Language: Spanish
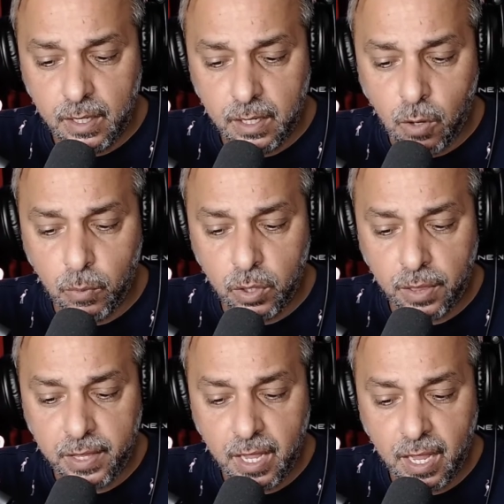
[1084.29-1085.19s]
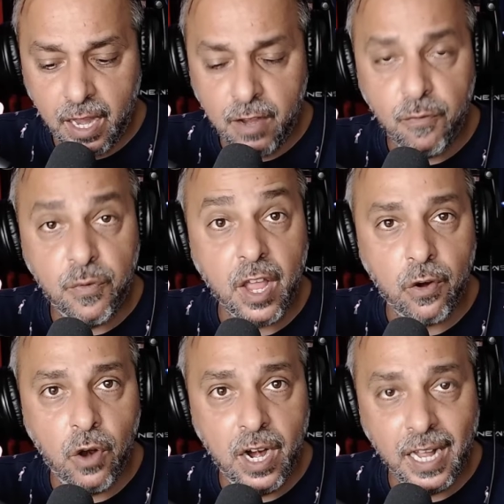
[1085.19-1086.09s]
como decía, el
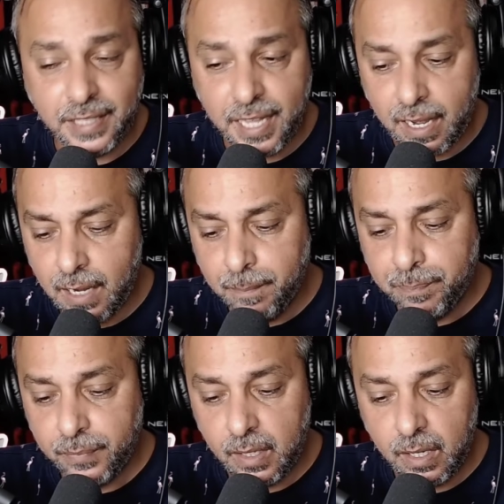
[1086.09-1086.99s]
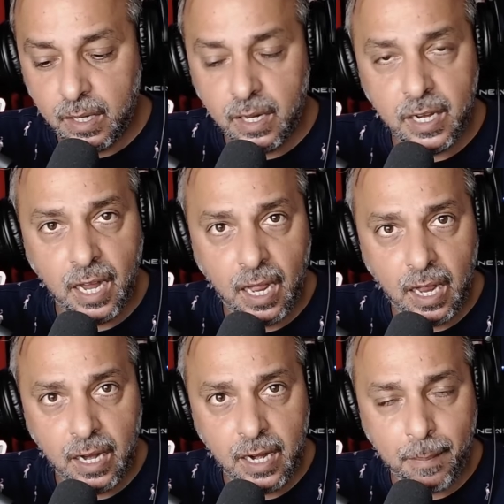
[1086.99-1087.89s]
infierno en la tierra
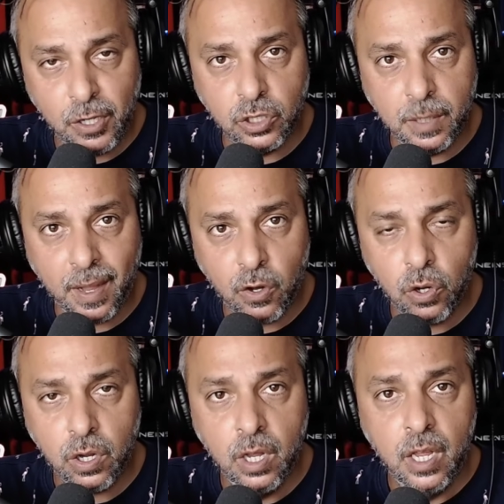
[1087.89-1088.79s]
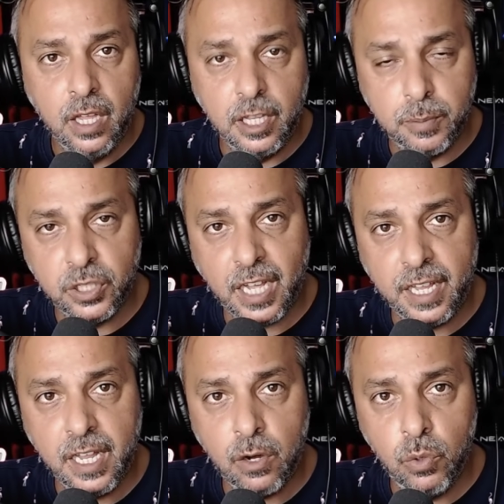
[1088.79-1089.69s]
la, prisión de Bangkok, después de que
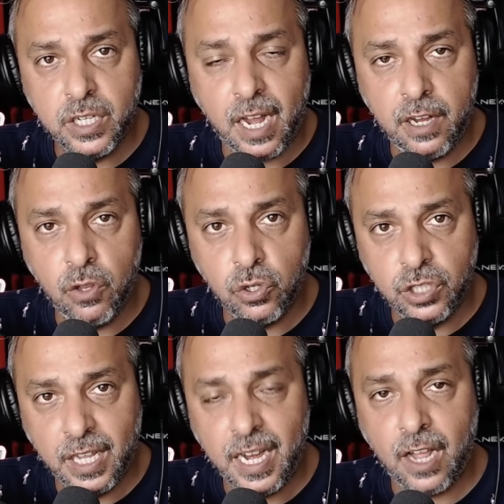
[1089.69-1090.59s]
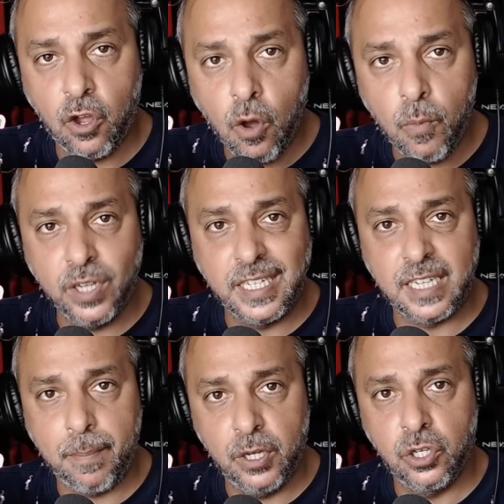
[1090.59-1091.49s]
ayer Luis Garrido nos dijera cómo es
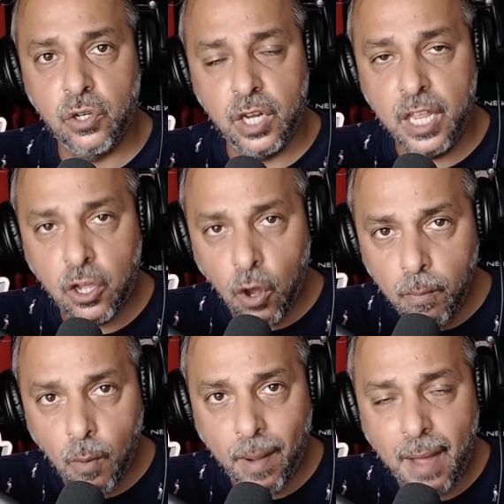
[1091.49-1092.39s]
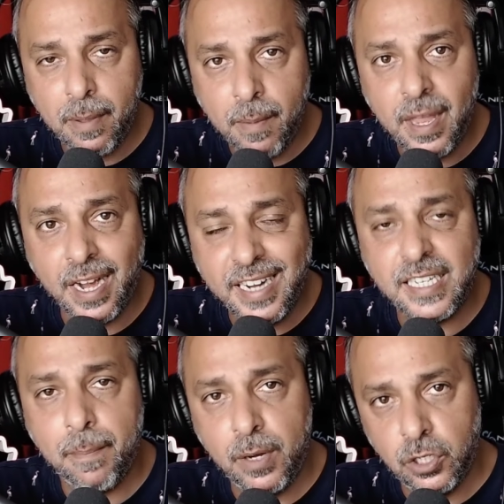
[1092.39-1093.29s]
esa prisión y cómo va a vivir en
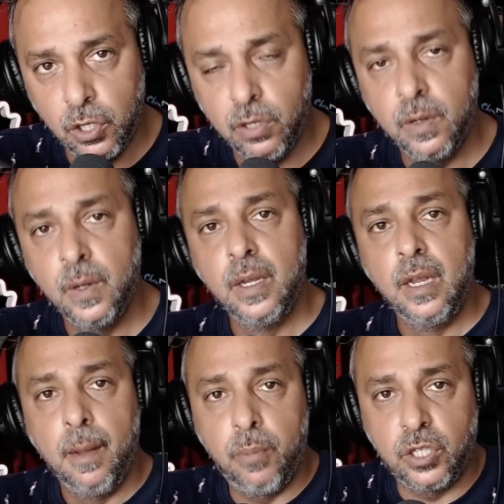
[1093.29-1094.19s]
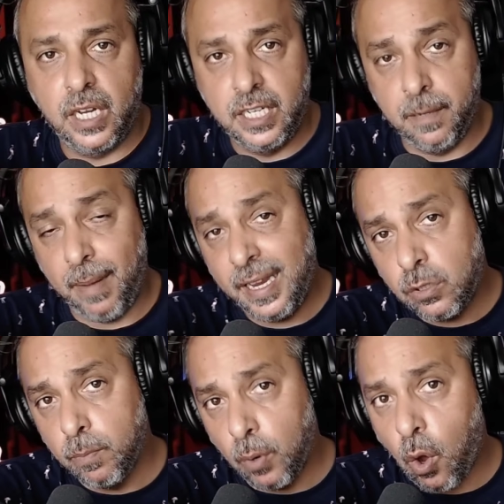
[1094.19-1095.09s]
esa prisión, pues que sepáis
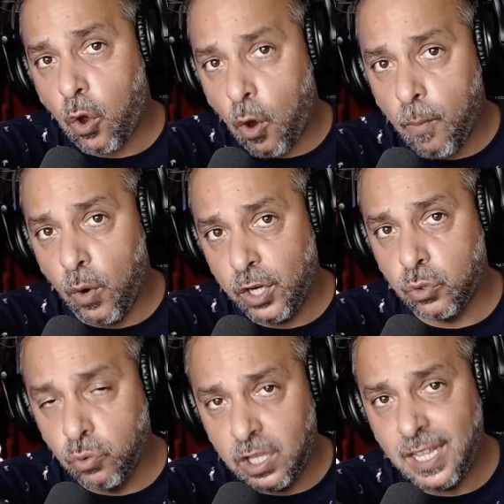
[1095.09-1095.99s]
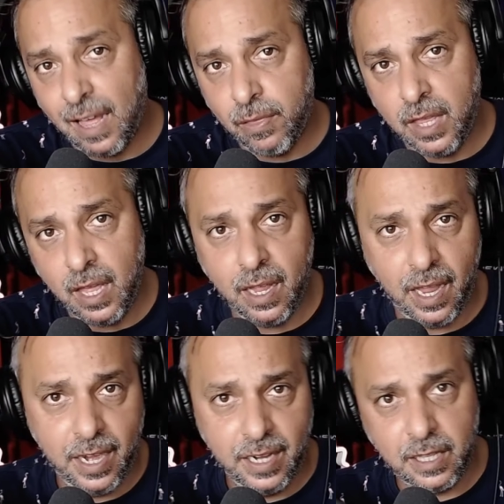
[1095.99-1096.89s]
un poco cómo es su día a día
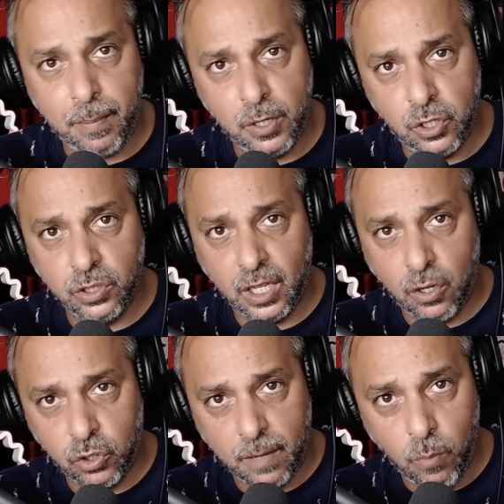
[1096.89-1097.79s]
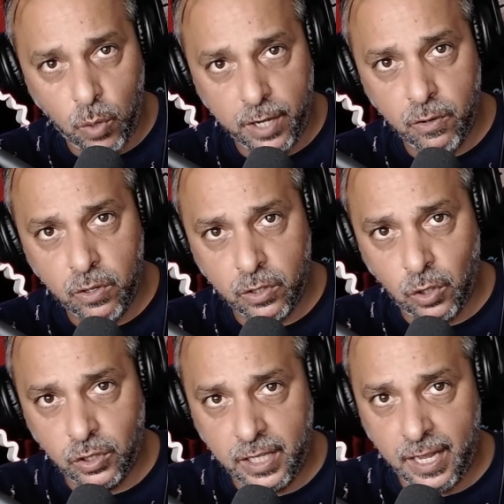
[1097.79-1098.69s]
en esta prisión de cosa muy ¿no?
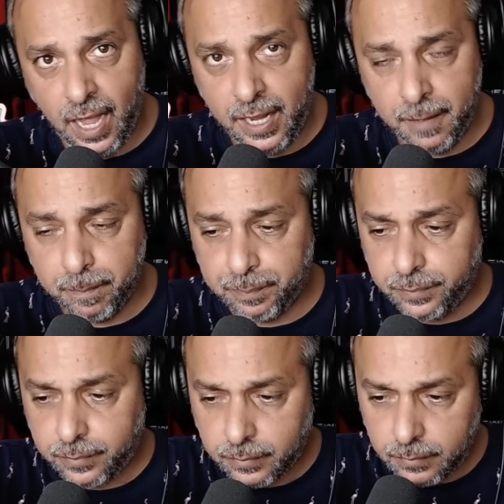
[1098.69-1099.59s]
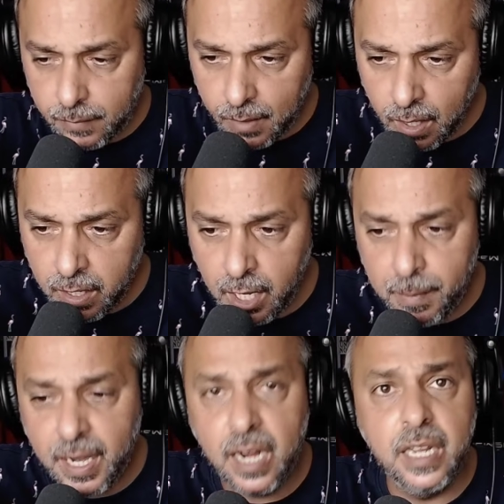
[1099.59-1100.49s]
donde hay
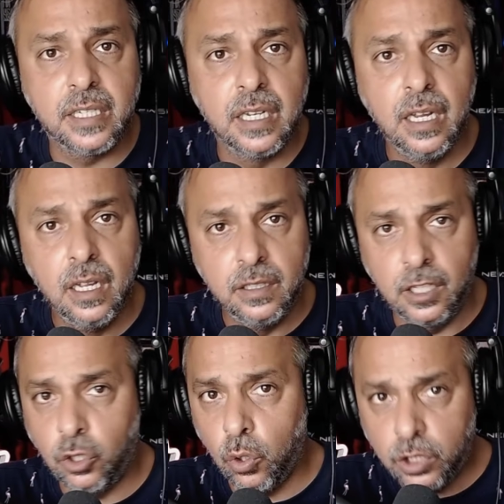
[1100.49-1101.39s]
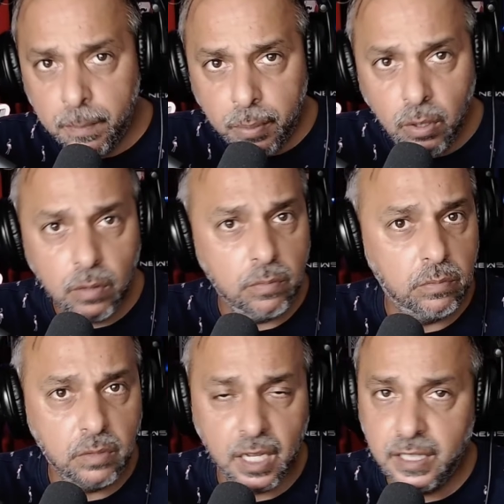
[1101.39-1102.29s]
criminales de todo tipo,
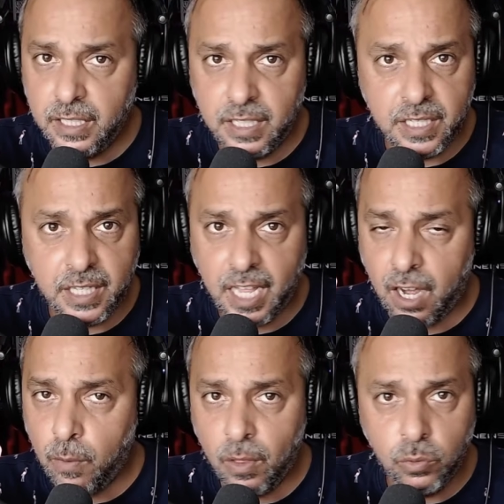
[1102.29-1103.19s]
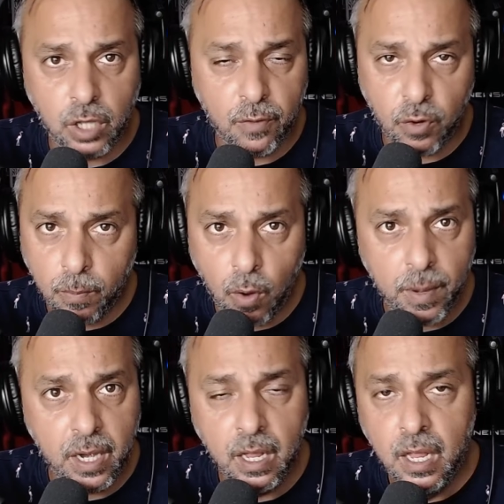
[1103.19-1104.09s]
gente desde que ha robado un teléfono
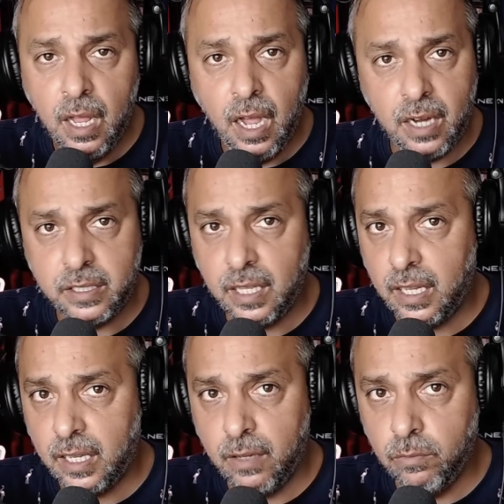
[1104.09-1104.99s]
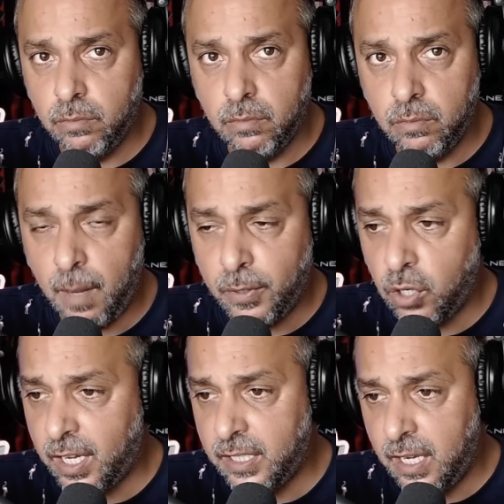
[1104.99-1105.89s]
móvil hasta una persona
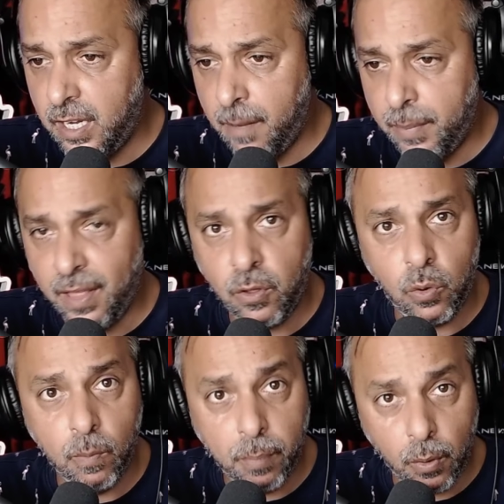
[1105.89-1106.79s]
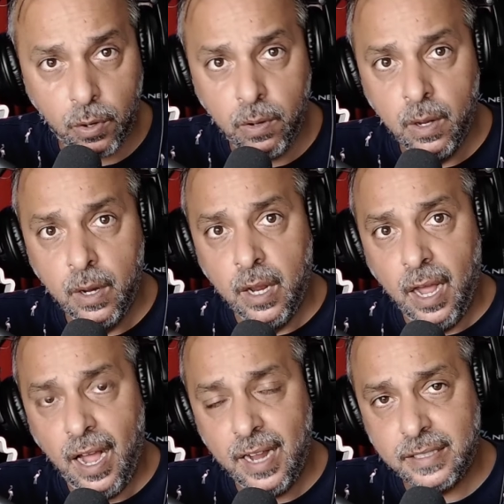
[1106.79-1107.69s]
que le han pillado con un porro,
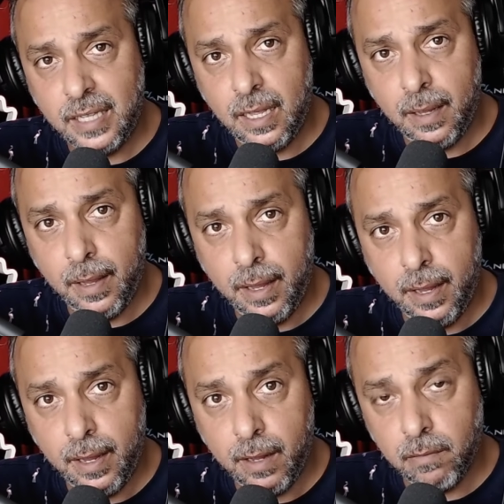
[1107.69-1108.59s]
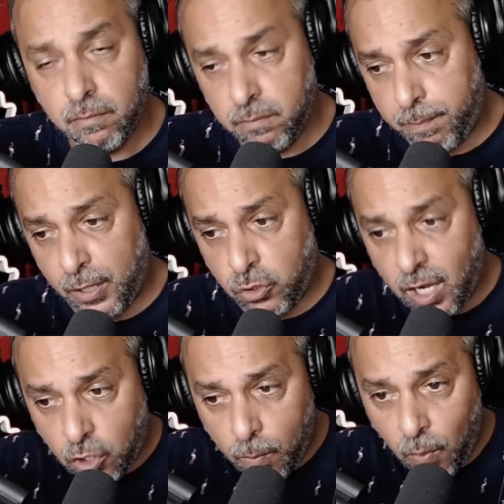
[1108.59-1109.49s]
hasta eh,
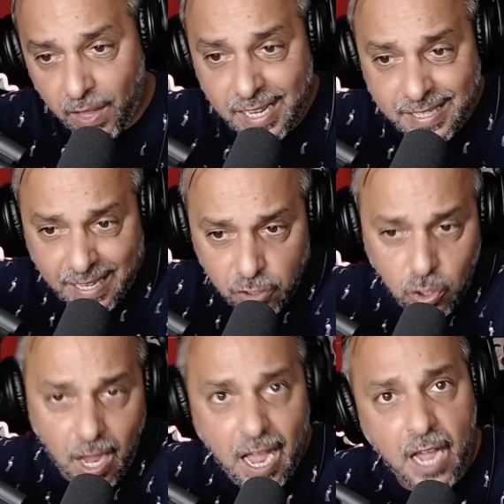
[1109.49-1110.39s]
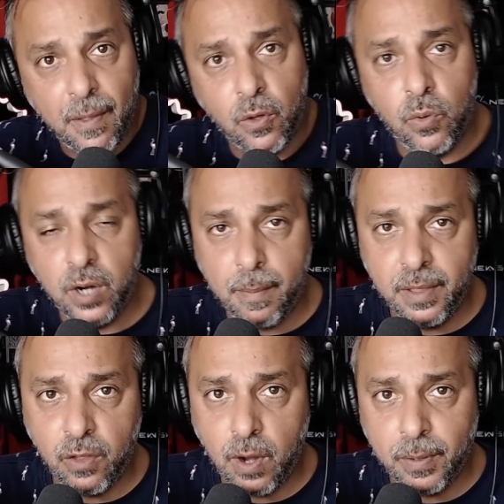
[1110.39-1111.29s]
personas como Daniel Sancho que han acabado con la vida
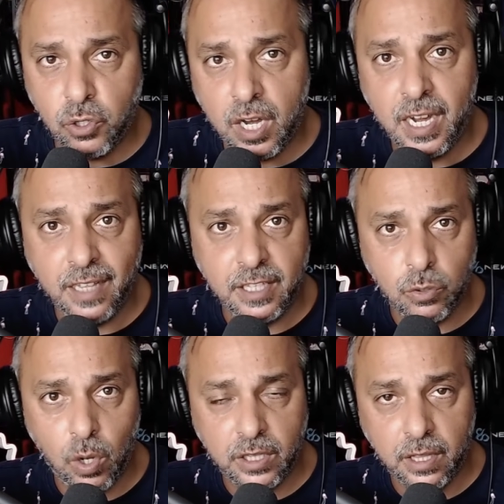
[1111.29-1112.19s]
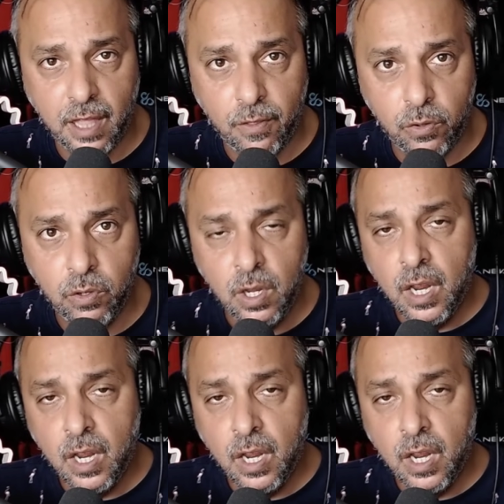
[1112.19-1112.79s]
de una persona y la han descuartizado, ¿no?